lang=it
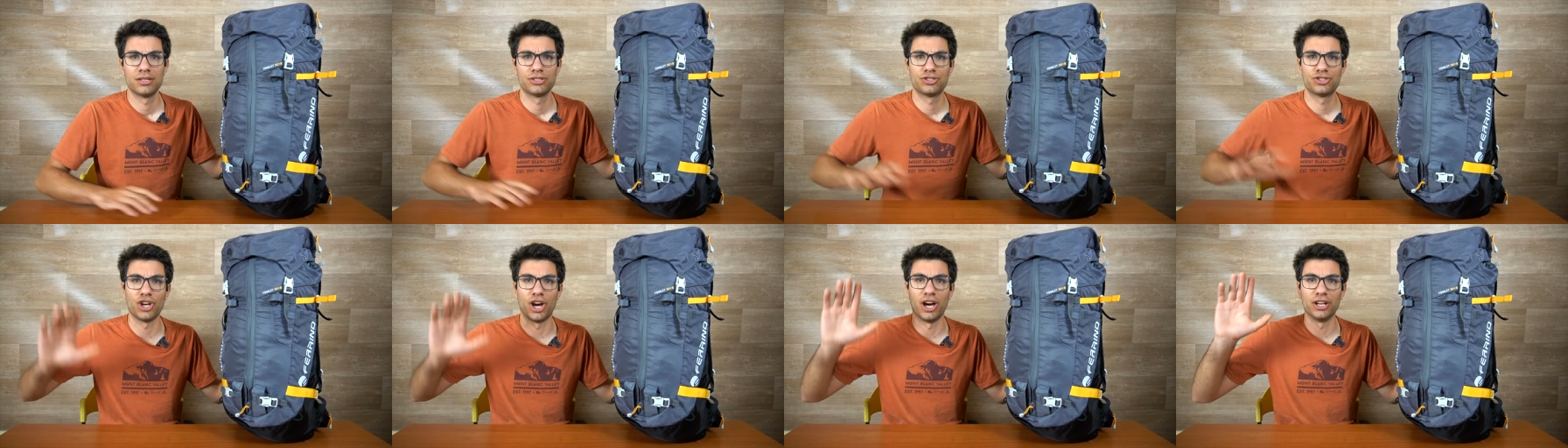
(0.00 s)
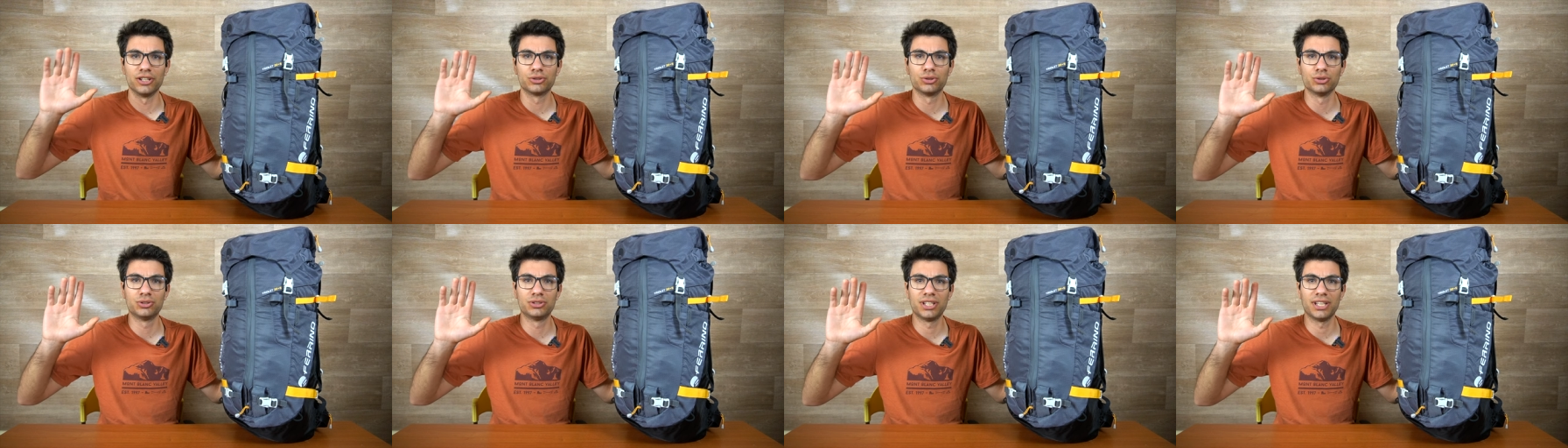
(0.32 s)
Ciao a
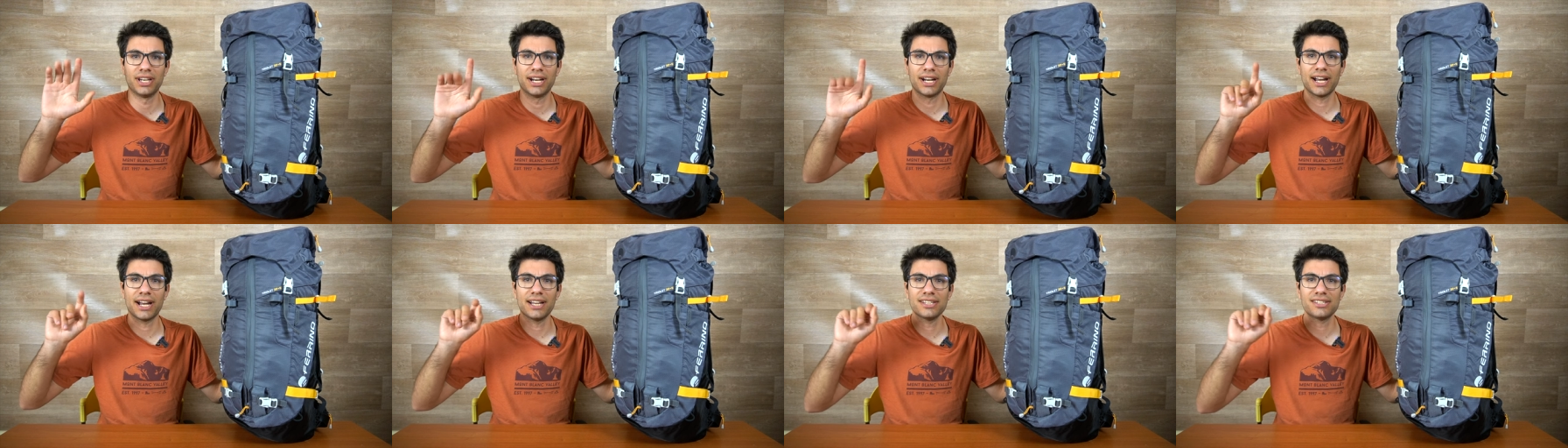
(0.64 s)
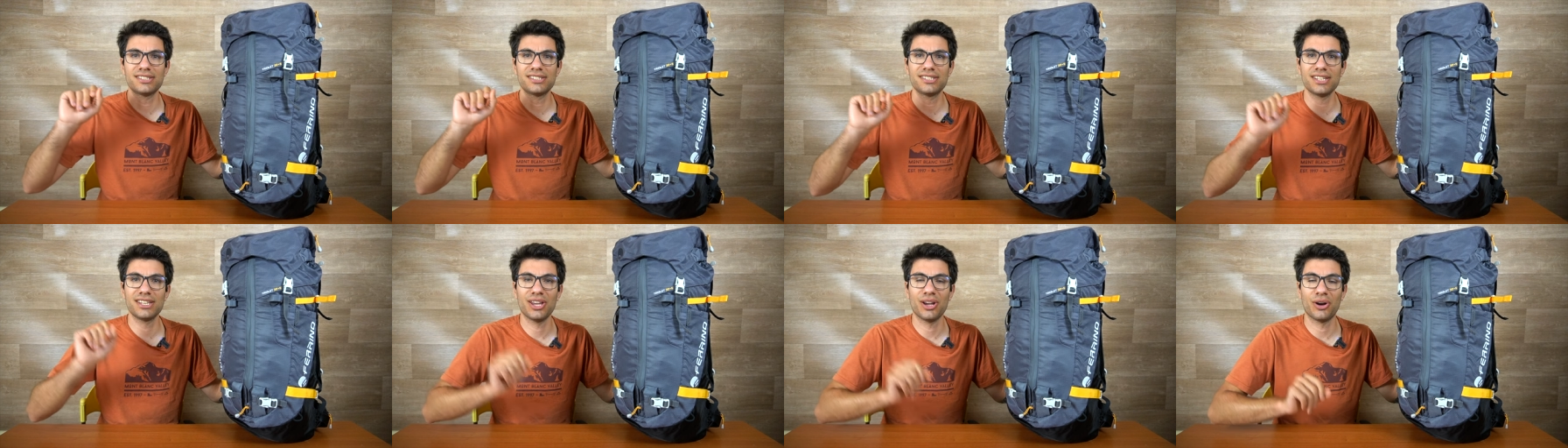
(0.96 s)
tutti
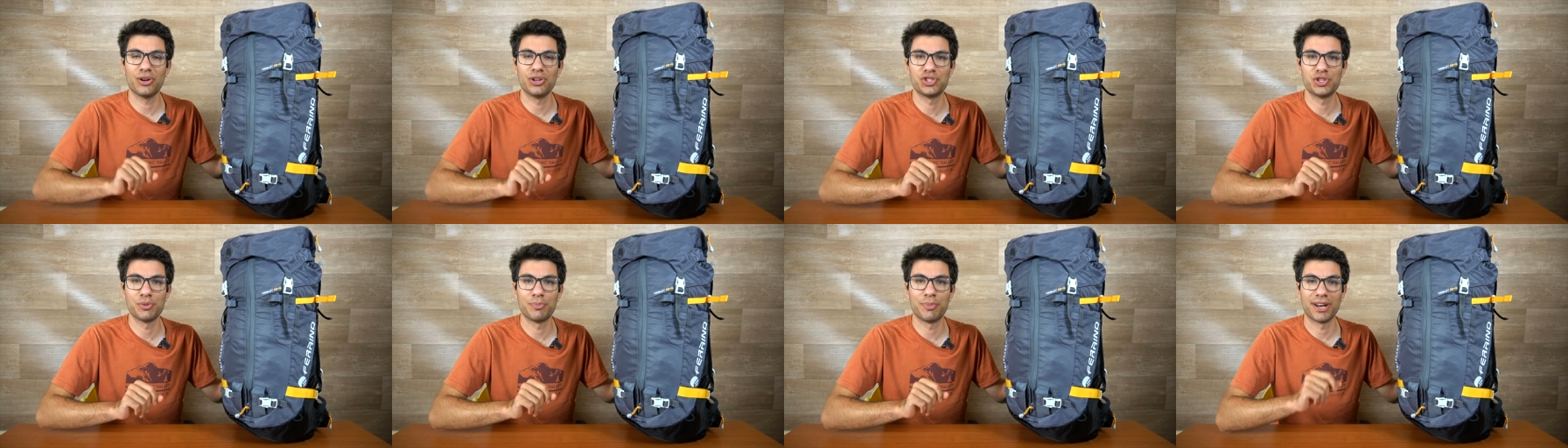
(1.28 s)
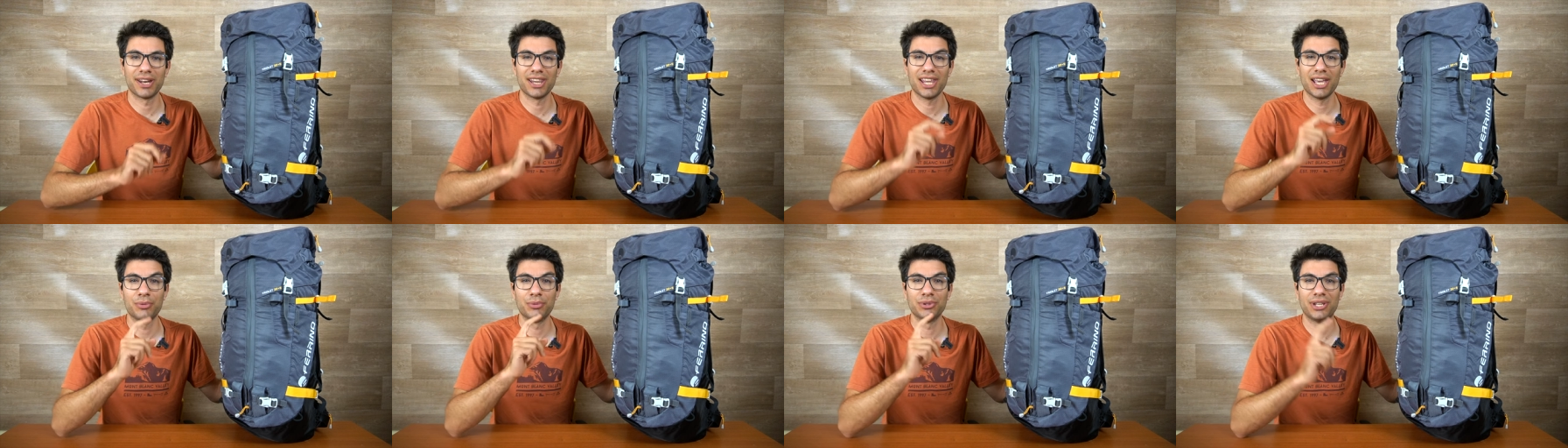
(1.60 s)
ragazzi, oggi
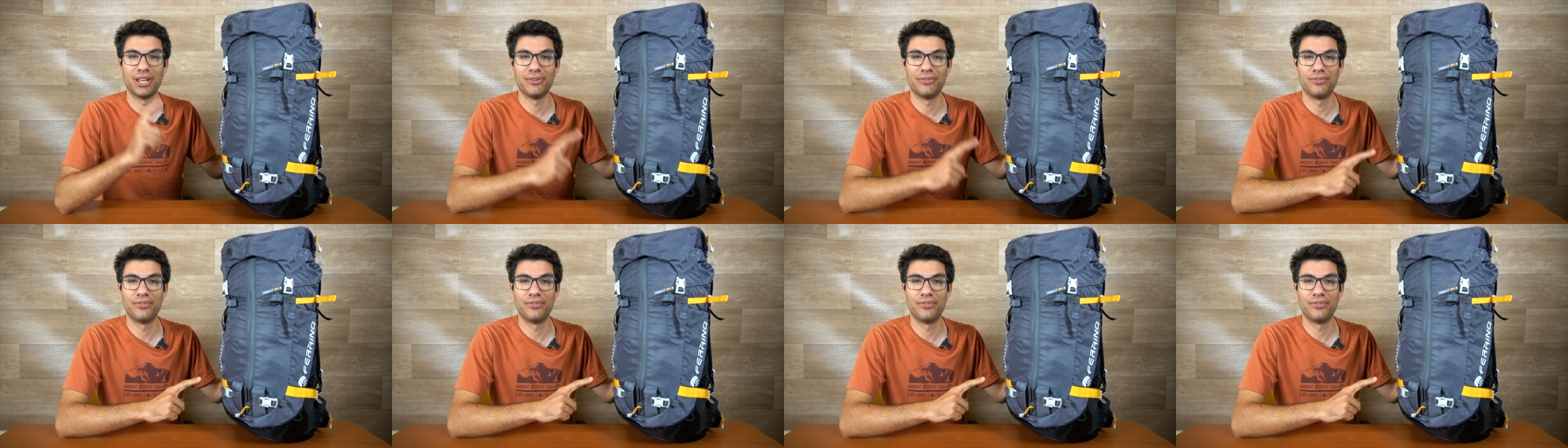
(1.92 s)
parliamo del